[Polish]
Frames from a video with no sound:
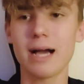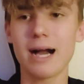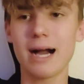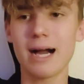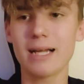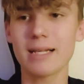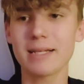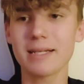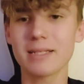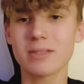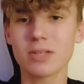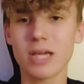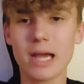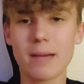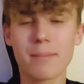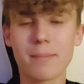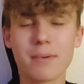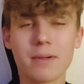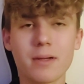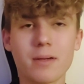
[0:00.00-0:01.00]
Ale no
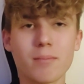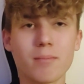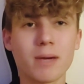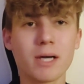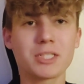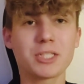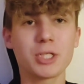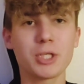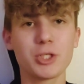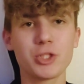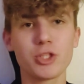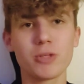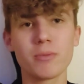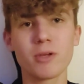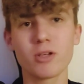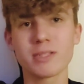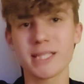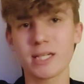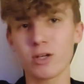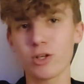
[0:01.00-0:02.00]
jakby bardziej chodziło
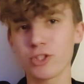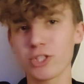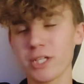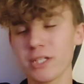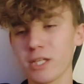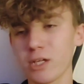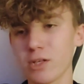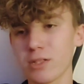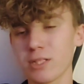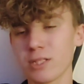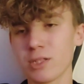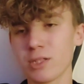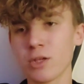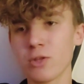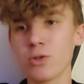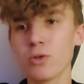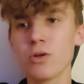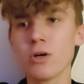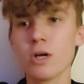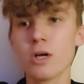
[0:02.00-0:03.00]
mi o zakończenie tego
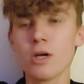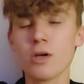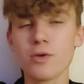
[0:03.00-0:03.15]
sezonu,